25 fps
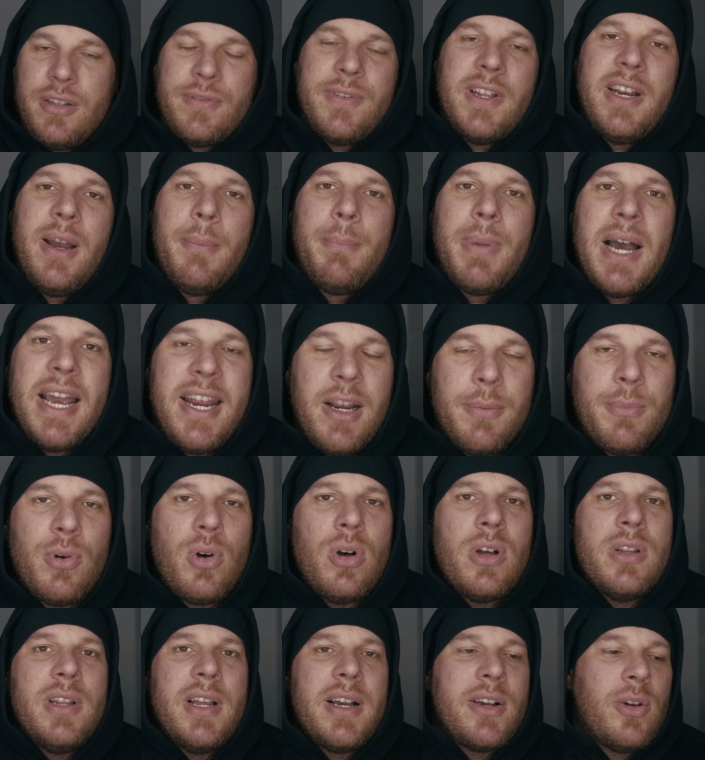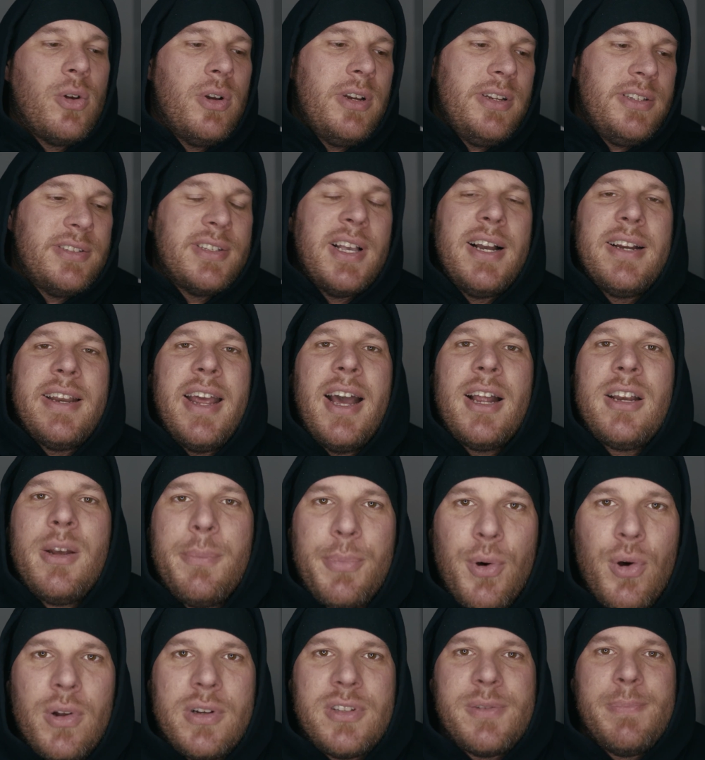Nicht, wenn er ein Bein gebrochen hat, könnt ihr nicht sagen, der hat ein
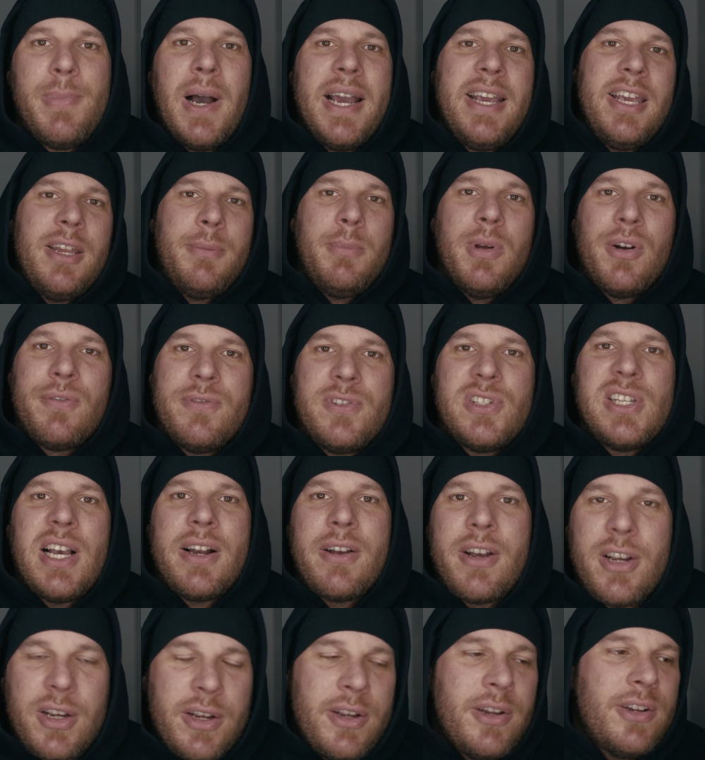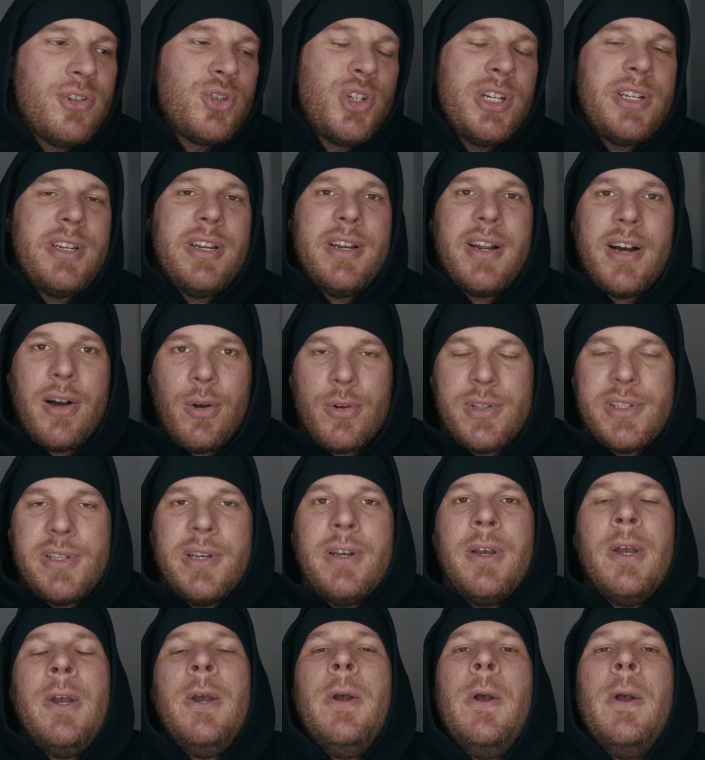gebrochenes Bein, geht mir auf den Sack, äh, schickt ihn nach Hause.